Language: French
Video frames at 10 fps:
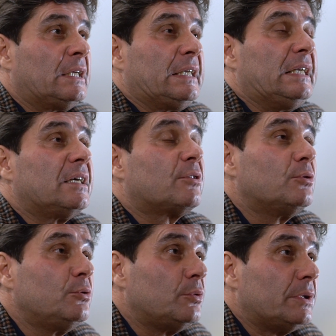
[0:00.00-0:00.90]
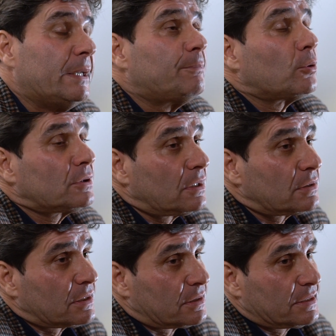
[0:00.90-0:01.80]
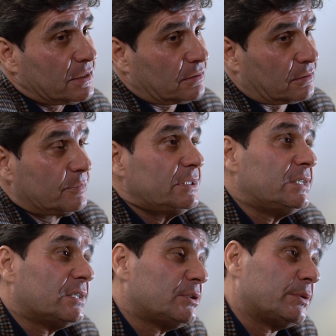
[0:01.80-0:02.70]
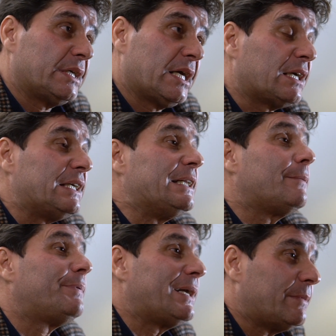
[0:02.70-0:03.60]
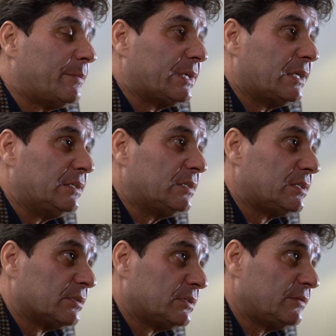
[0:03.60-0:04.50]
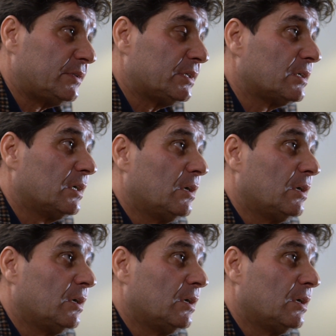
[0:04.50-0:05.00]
Il est connu, et pourtant, sans être médisant à son égard, il n'a pas la même qualité scientifique.